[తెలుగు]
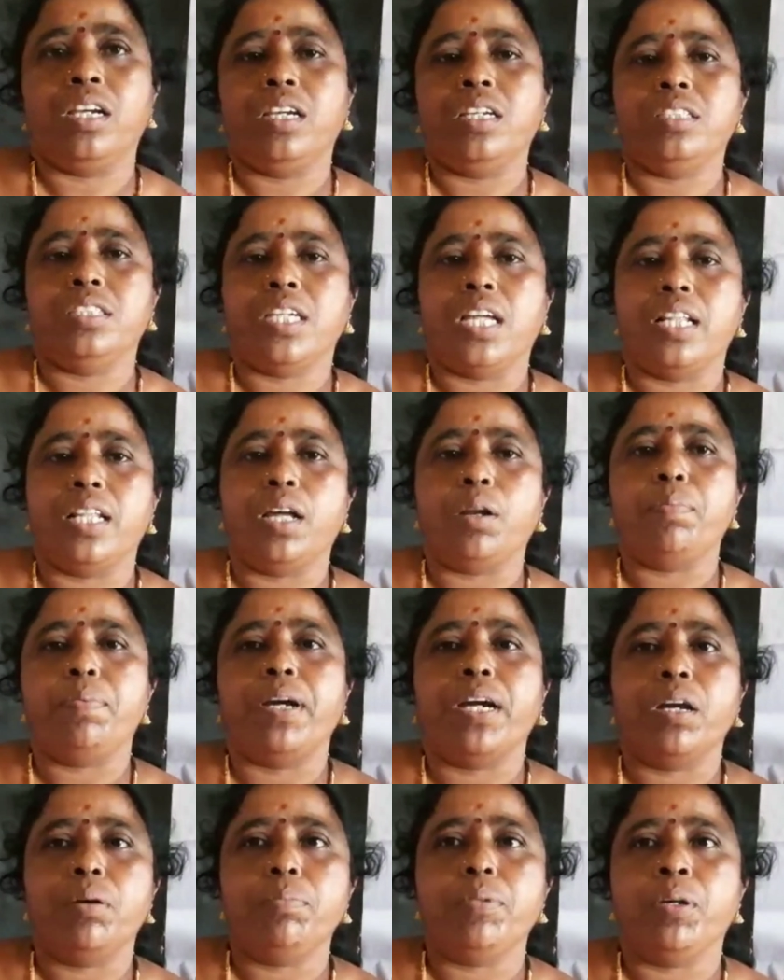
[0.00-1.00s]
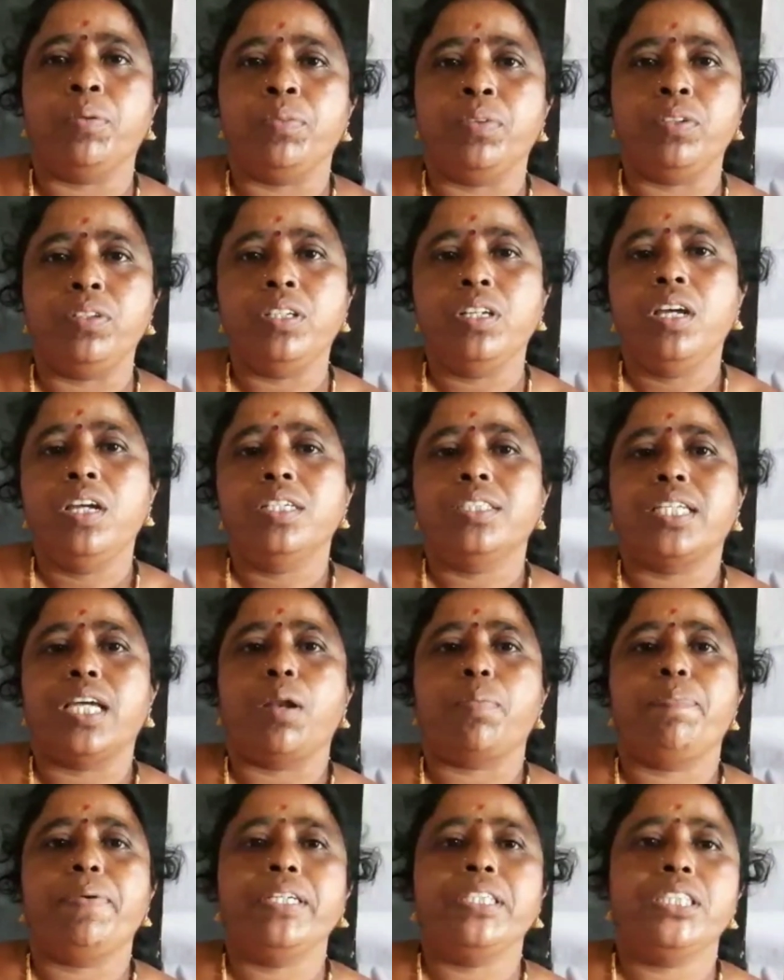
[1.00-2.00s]
ఈ సందర్భంగా మేము
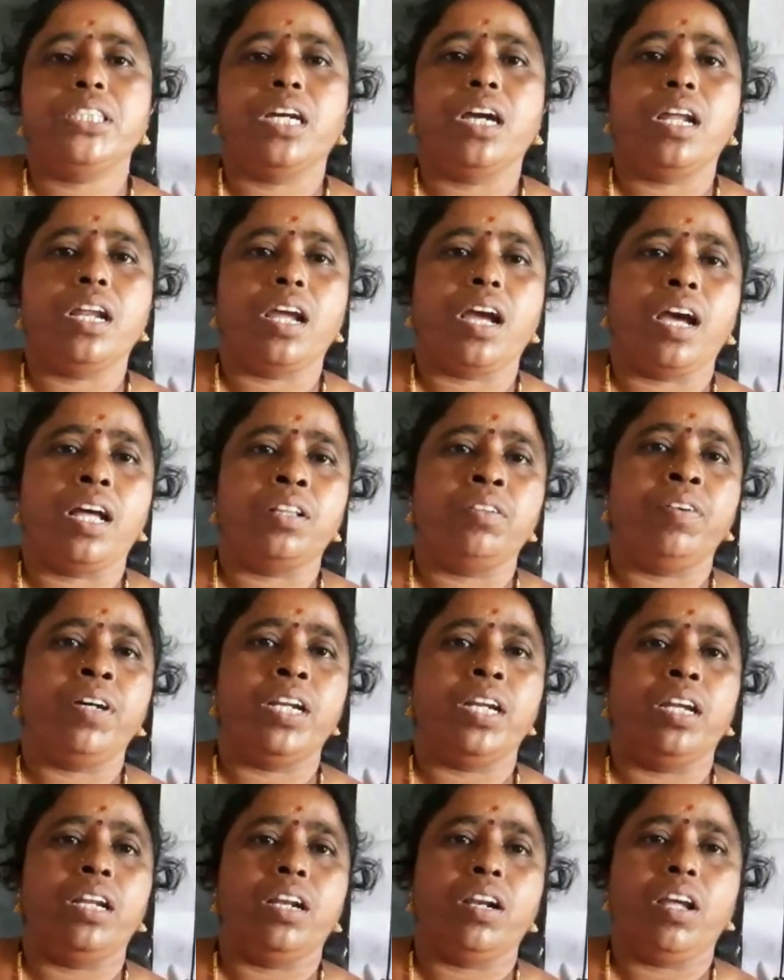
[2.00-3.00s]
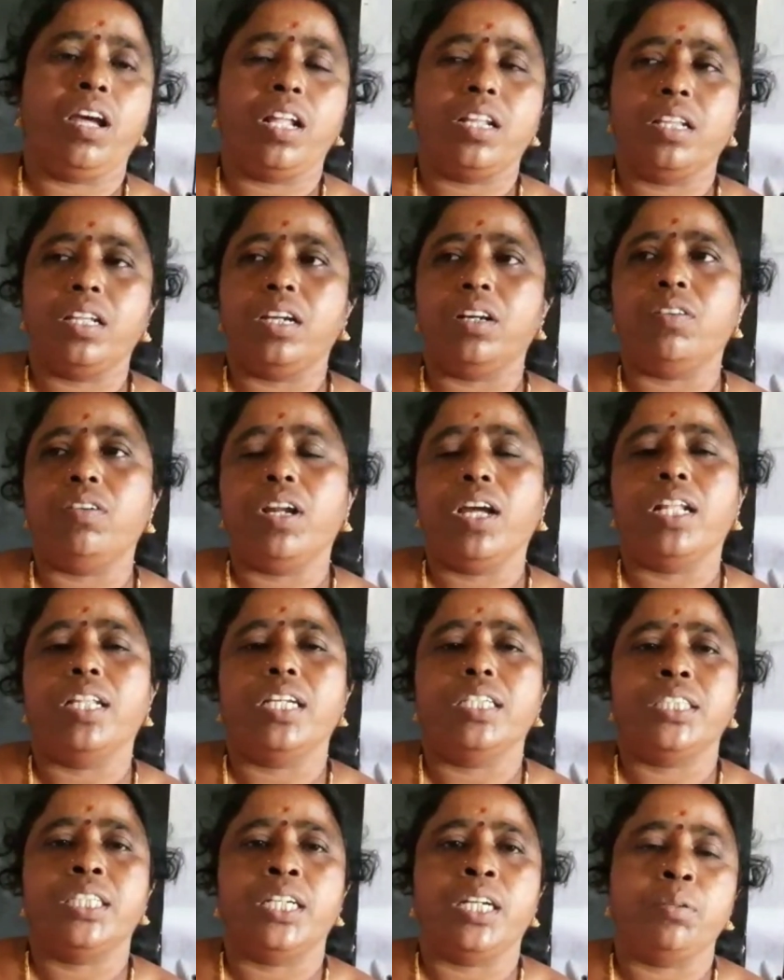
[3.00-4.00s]
సర్పంచ్ గారి ఆధ్వర్యంలో అందరు కూడా
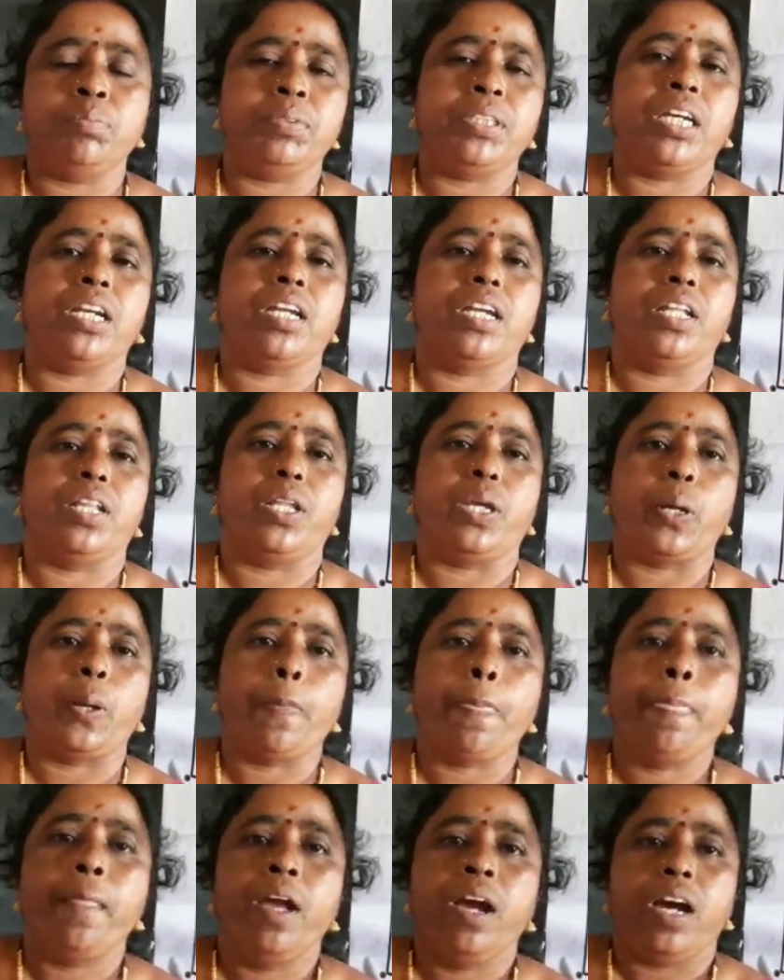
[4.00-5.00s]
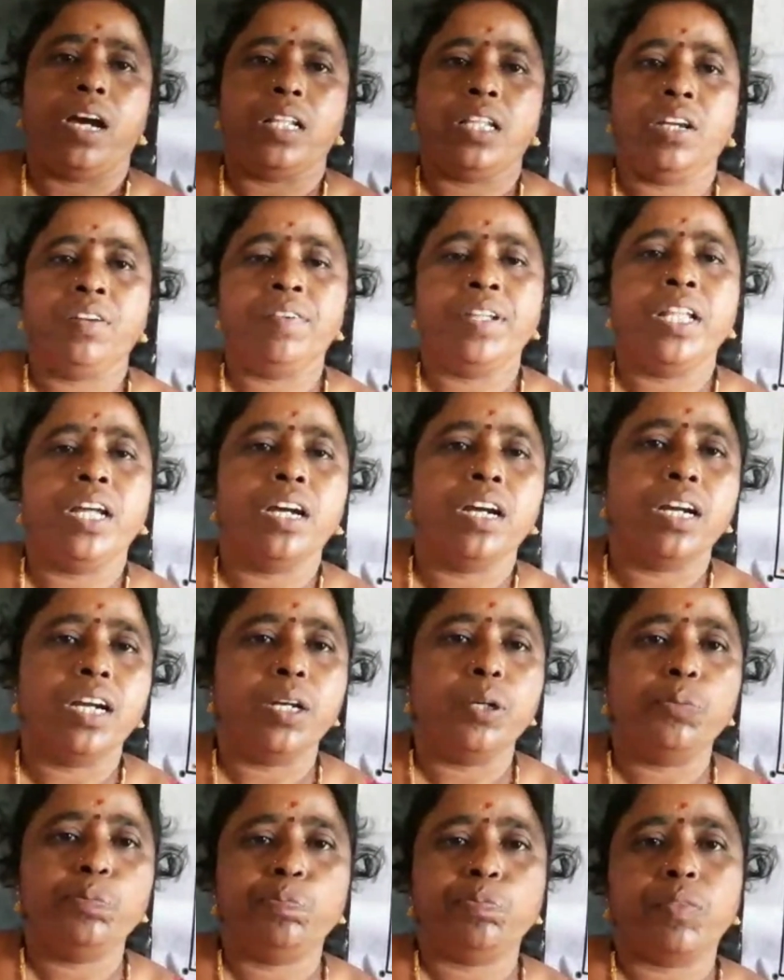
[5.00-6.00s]
అందజేయడం జరిగింది అదేవిధంగా
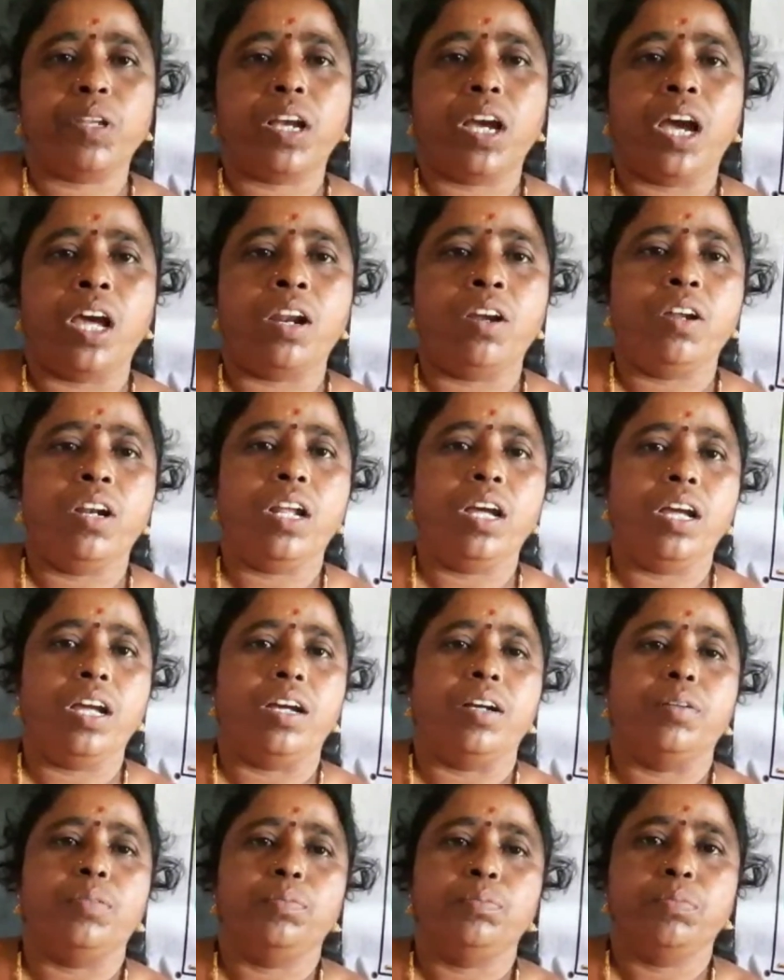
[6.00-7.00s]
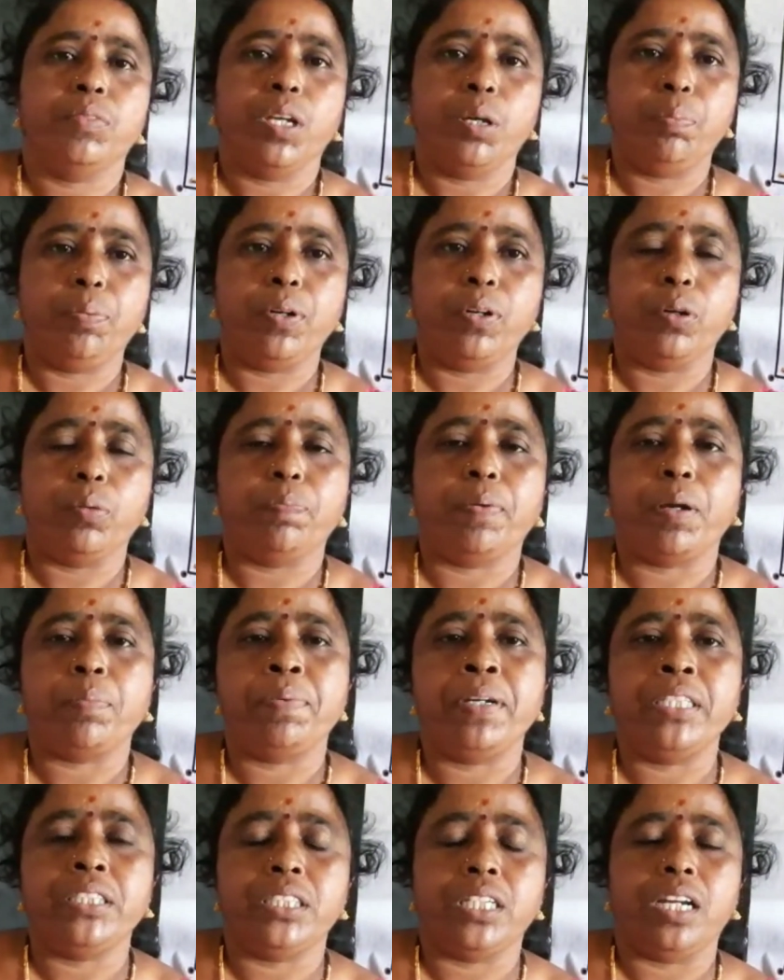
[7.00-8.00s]
కరోనా ఇప్పుడు
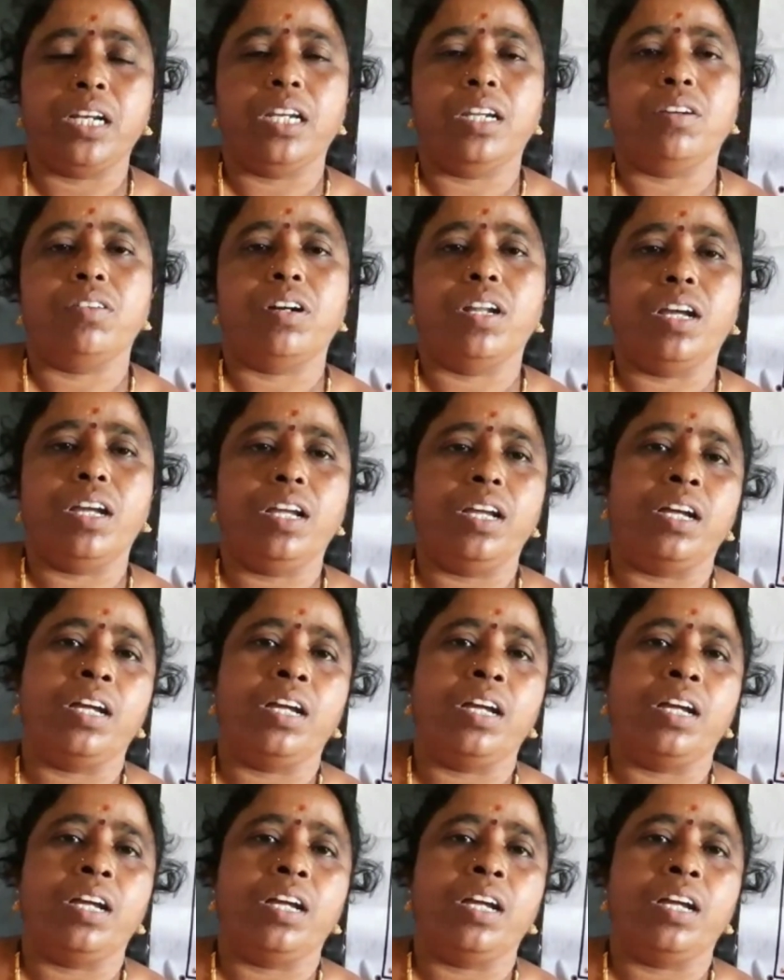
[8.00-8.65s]
ప్రపంచాన్ని కూడా